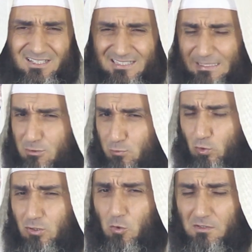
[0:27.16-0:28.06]
انت مش
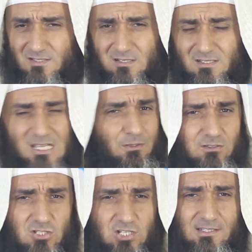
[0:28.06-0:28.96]
بتقول ان هو نصراني زي
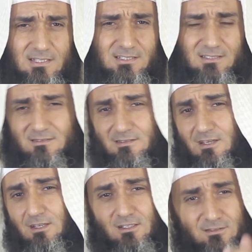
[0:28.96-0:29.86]
بينطق الشهادتين
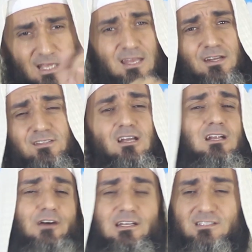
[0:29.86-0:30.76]
ده اللي
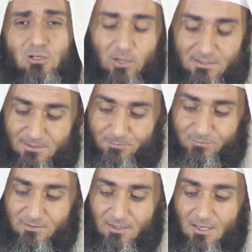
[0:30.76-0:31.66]
هنتعرف عليه دلوقتي
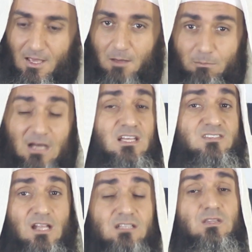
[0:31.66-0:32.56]
بعد
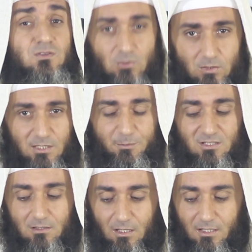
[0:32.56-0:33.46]
صلاة الظهر
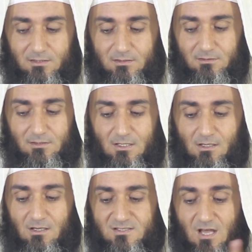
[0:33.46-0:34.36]
بدقائق
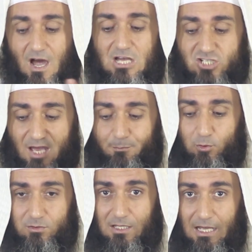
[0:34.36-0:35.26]
صاح
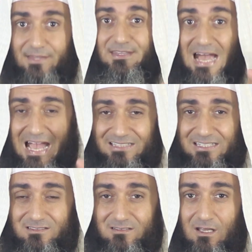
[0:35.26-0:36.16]
شاب أن
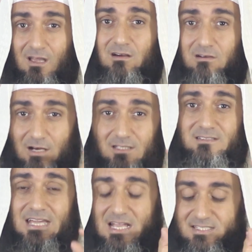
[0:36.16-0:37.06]
أحدا
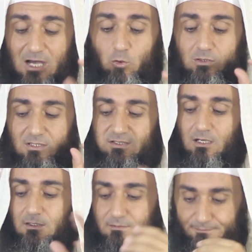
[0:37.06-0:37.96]
قد دهسه
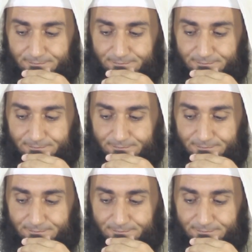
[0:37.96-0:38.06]
القطار